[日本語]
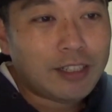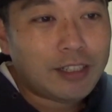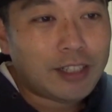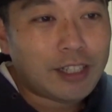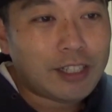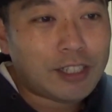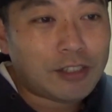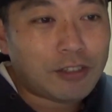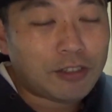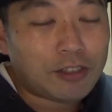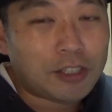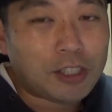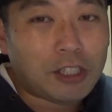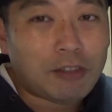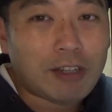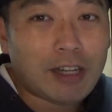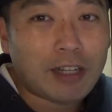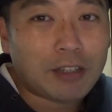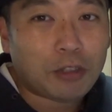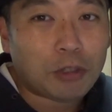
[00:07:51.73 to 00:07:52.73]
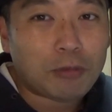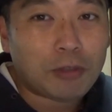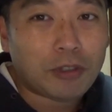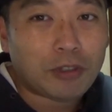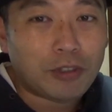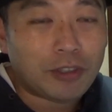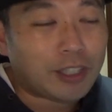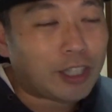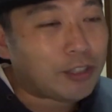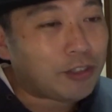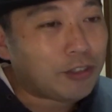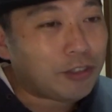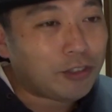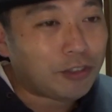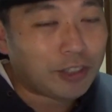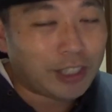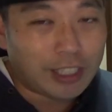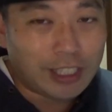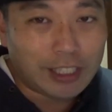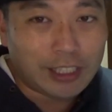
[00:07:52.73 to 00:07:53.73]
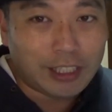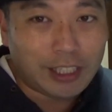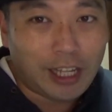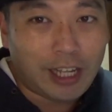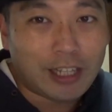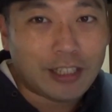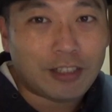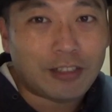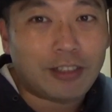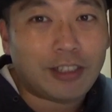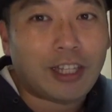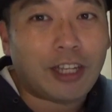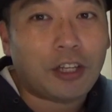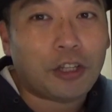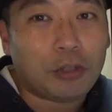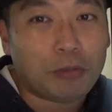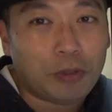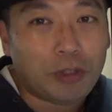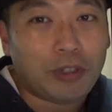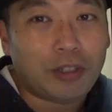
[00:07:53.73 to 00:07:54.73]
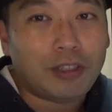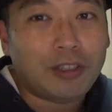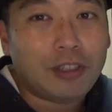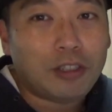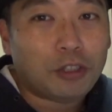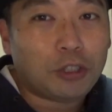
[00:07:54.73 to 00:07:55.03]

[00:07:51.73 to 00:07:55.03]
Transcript: 何しろ次はともくんかじゅんくんかなって気がするけれども